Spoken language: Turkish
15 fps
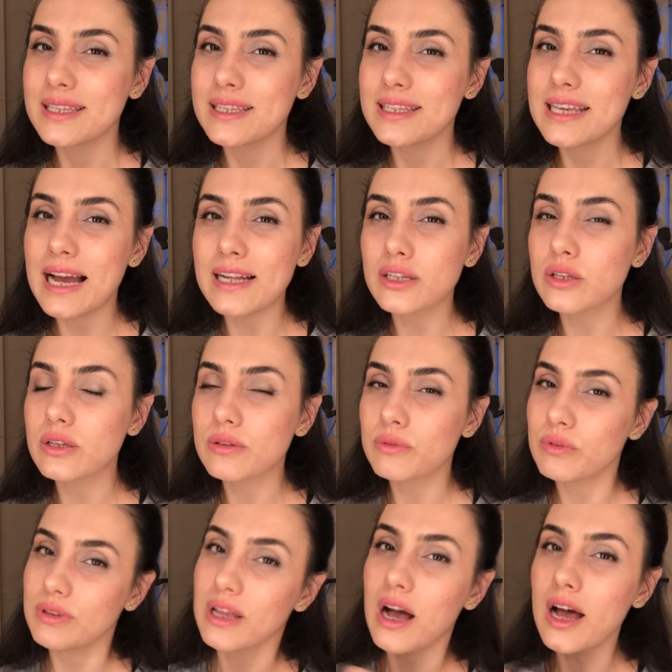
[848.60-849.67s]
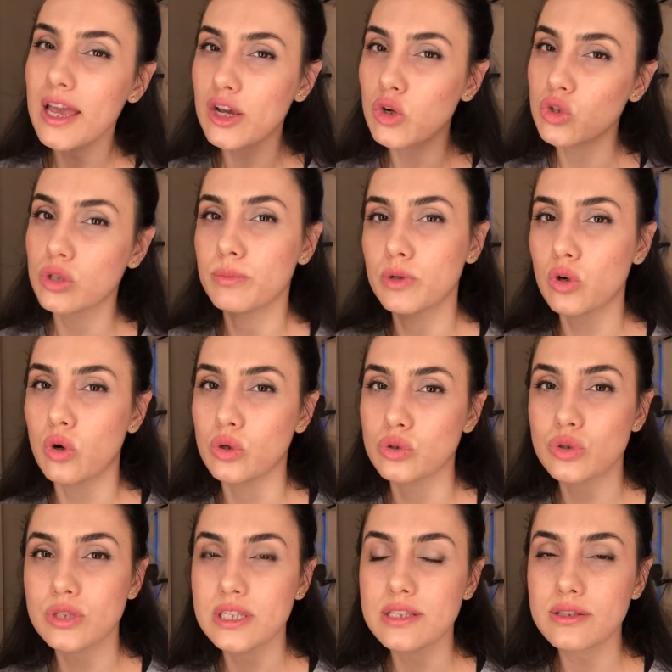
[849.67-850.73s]
yani daha ekonomik
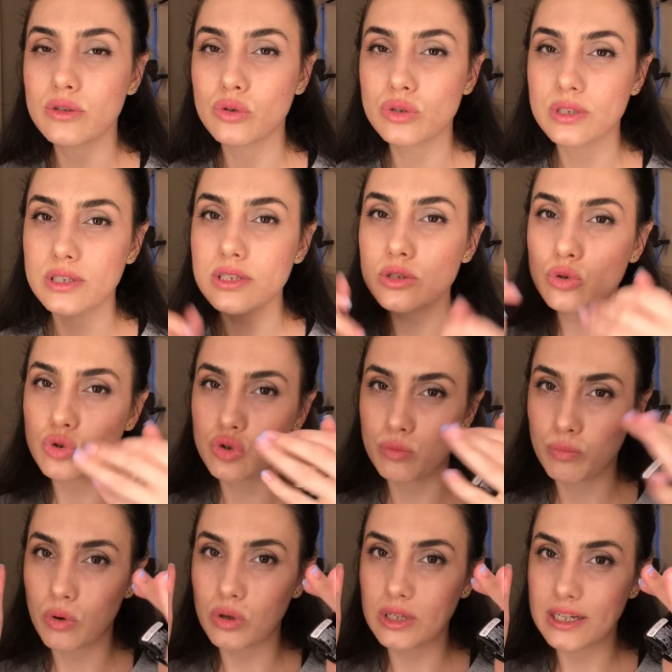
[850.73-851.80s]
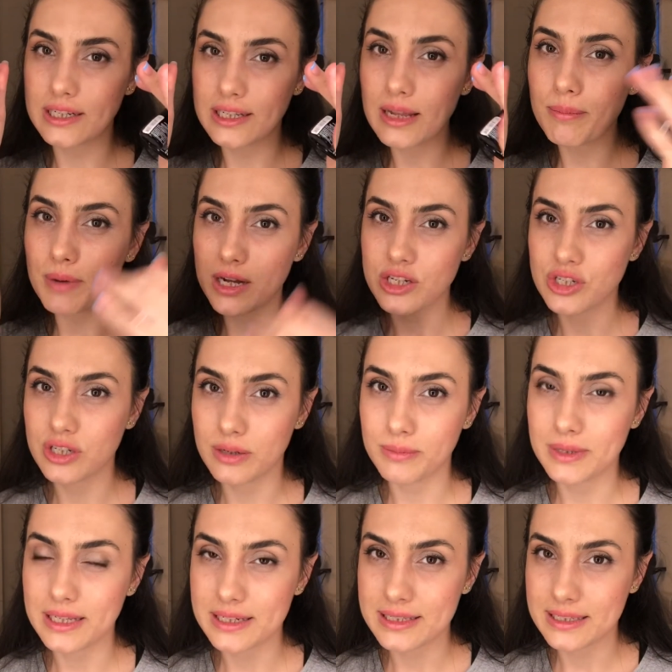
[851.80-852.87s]
olsun istiyorsanız küçük boylarıyla
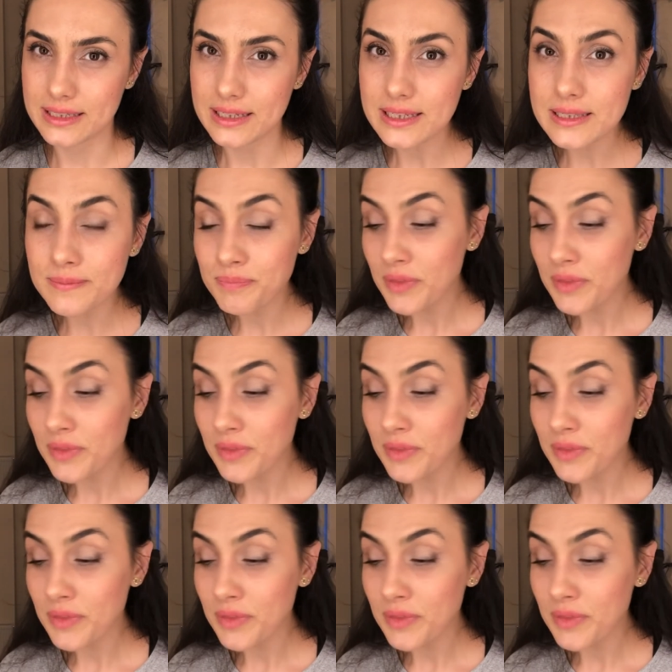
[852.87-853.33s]
başlayabilirsiniz.